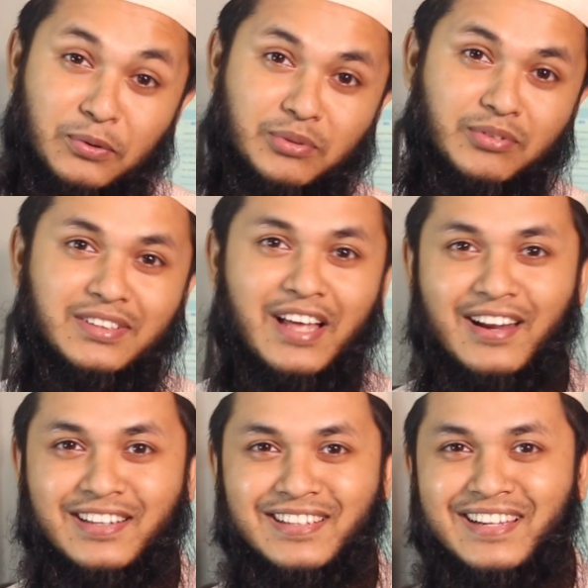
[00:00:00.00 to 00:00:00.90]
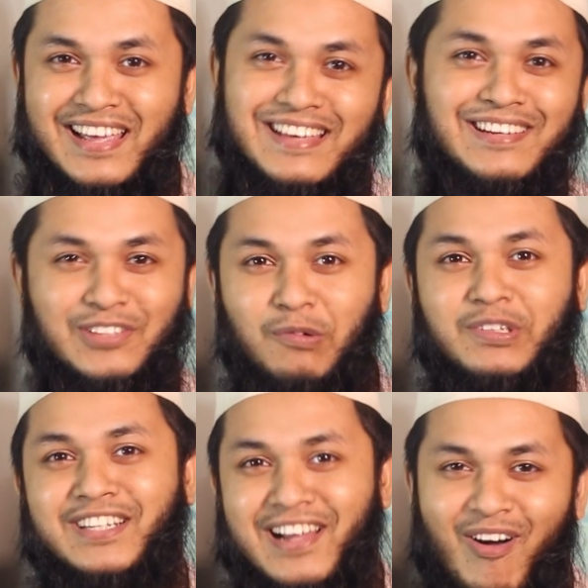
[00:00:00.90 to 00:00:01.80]
নতুন তাদের এই
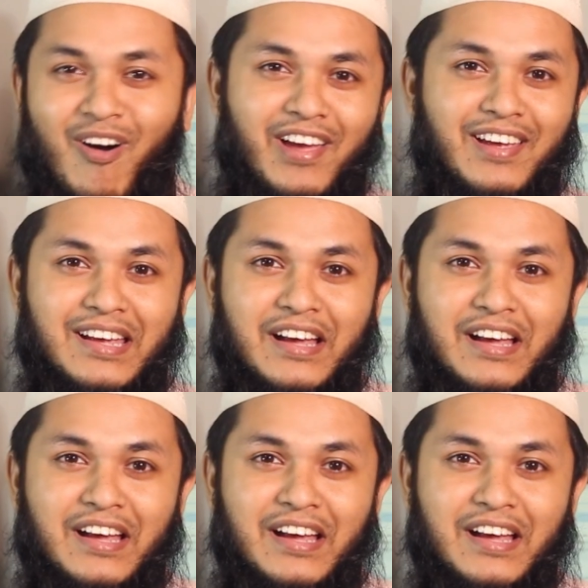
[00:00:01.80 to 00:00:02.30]
সমস্যাটা হয়